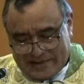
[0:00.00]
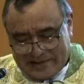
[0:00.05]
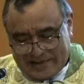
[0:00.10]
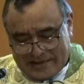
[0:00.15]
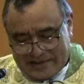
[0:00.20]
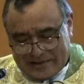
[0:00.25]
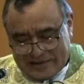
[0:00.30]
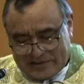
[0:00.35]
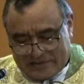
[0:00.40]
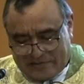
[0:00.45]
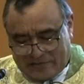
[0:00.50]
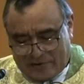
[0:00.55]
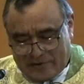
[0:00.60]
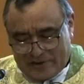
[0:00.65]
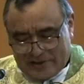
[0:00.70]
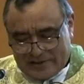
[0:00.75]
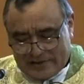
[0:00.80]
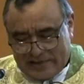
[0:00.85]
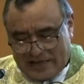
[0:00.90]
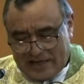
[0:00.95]

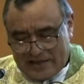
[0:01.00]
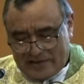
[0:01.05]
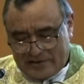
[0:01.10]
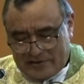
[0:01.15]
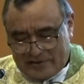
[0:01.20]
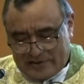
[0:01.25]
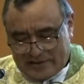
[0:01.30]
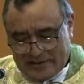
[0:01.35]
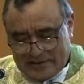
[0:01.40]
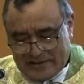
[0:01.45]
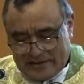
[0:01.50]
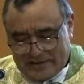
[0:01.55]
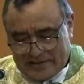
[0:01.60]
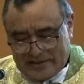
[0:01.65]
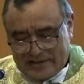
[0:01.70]
Esforzándote y